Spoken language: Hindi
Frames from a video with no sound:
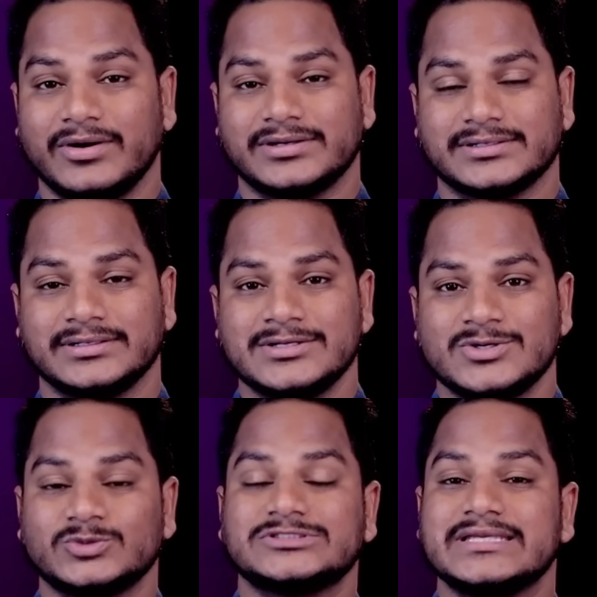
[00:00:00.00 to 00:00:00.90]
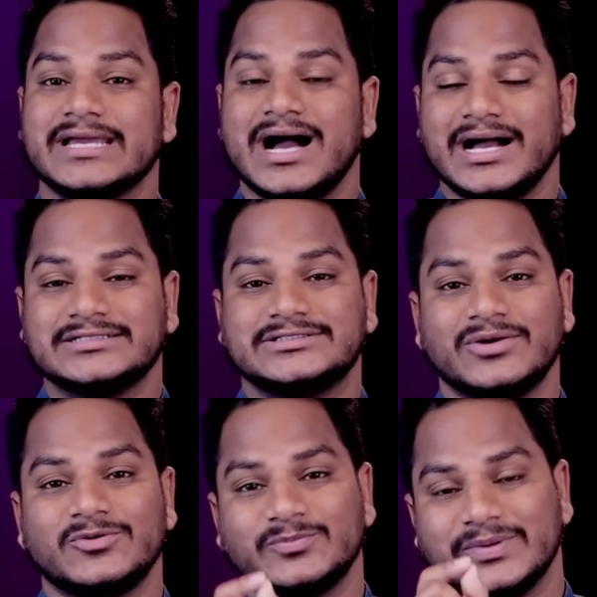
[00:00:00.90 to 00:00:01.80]
और उसकी
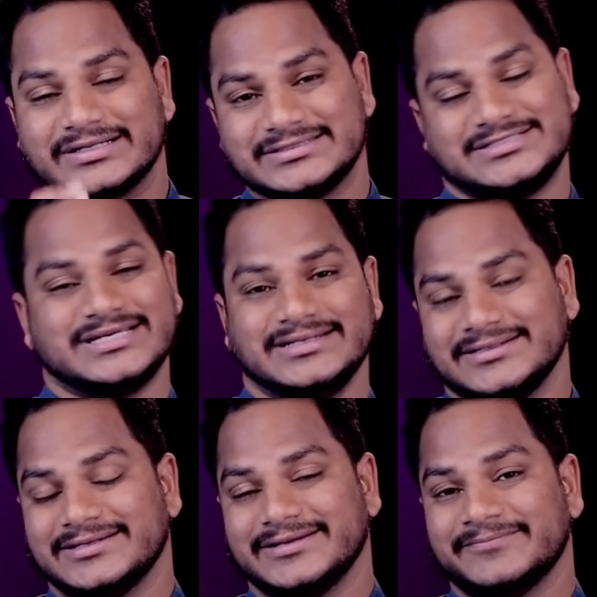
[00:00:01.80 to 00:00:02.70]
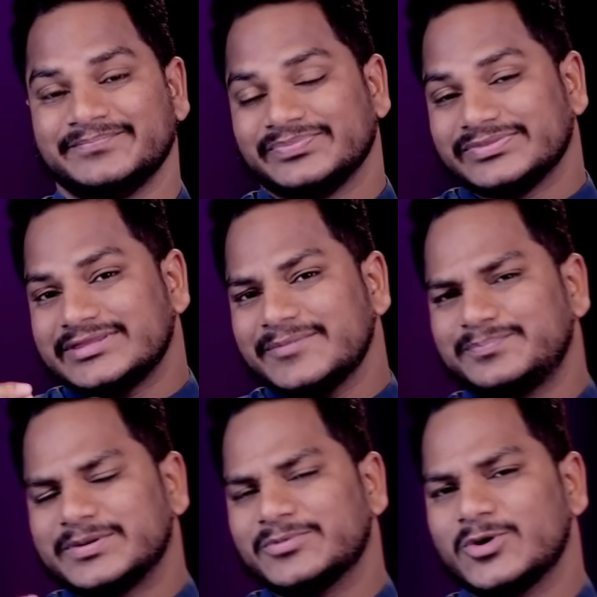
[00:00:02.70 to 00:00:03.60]
आज्ञाओं पर चलेंगे तब
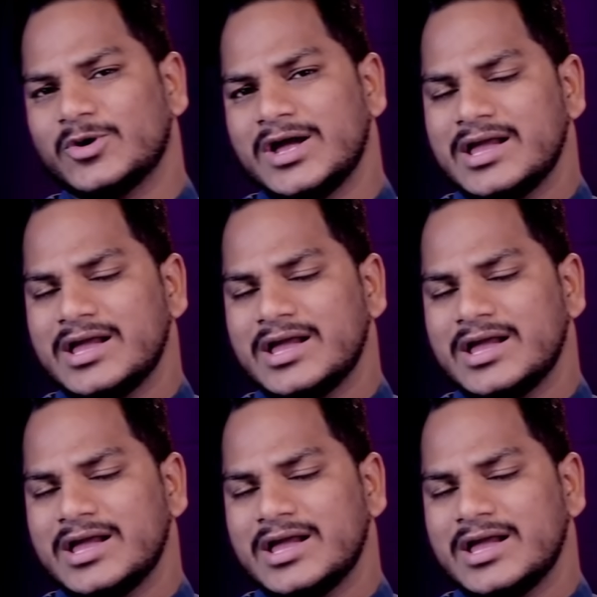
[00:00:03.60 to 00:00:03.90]
प्रभु